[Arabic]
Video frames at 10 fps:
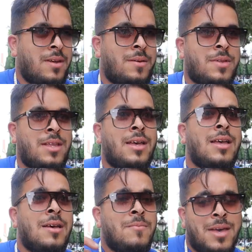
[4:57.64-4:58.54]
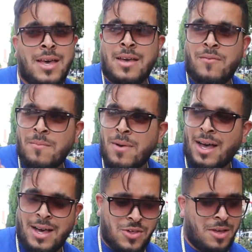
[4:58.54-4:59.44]
فهمتني مي فما
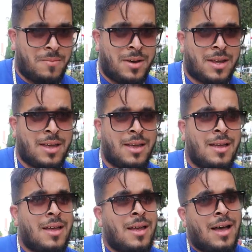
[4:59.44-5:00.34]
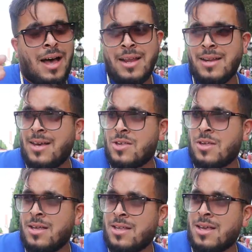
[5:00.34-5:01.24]
حاجه برك علاش
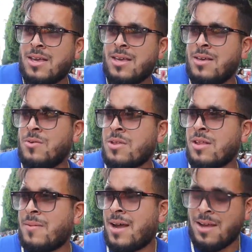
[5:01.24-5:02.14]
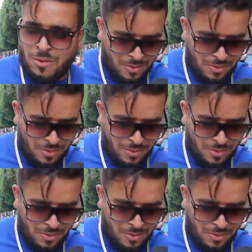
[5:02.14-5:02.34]
انت كي يوصل معناها